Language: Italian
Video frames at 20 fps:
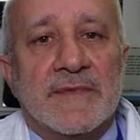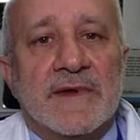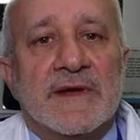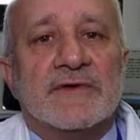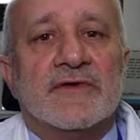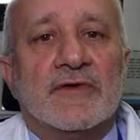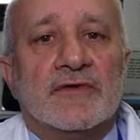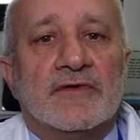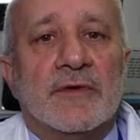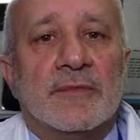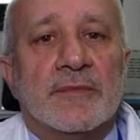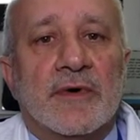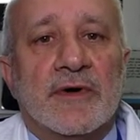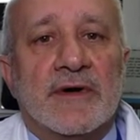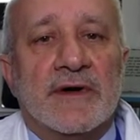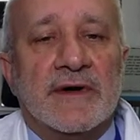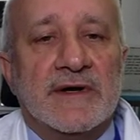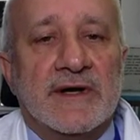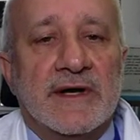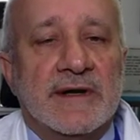sotto,
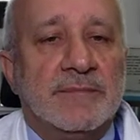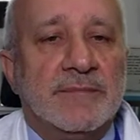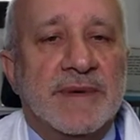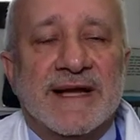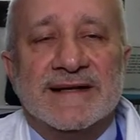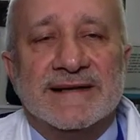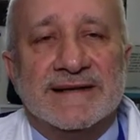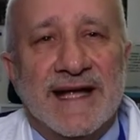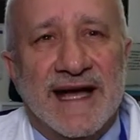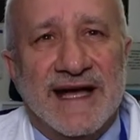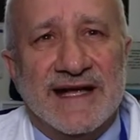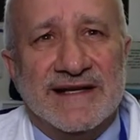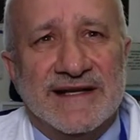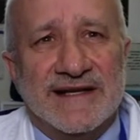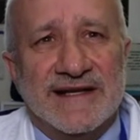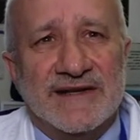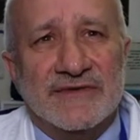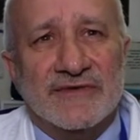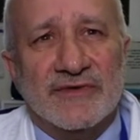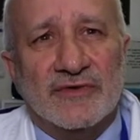eh,
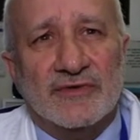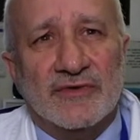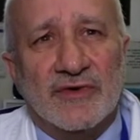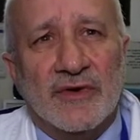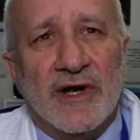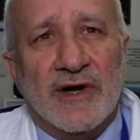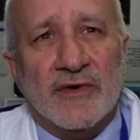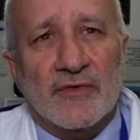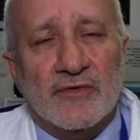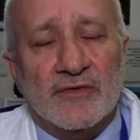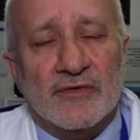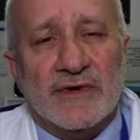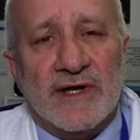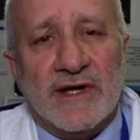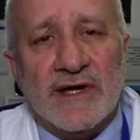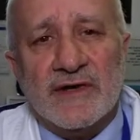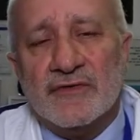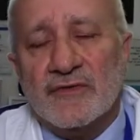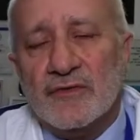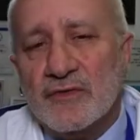impiantati sotto la cute
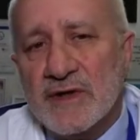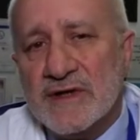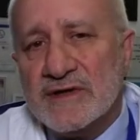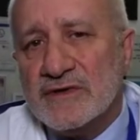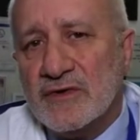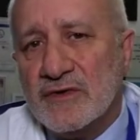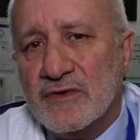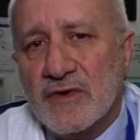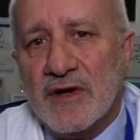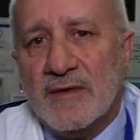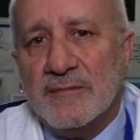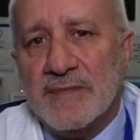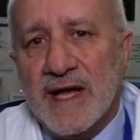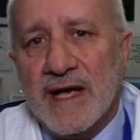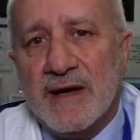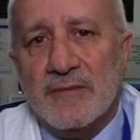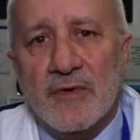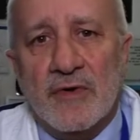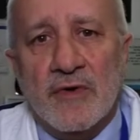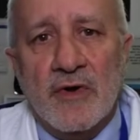e su questo noi
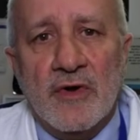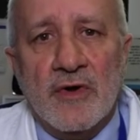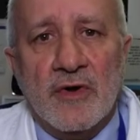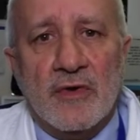abbiamo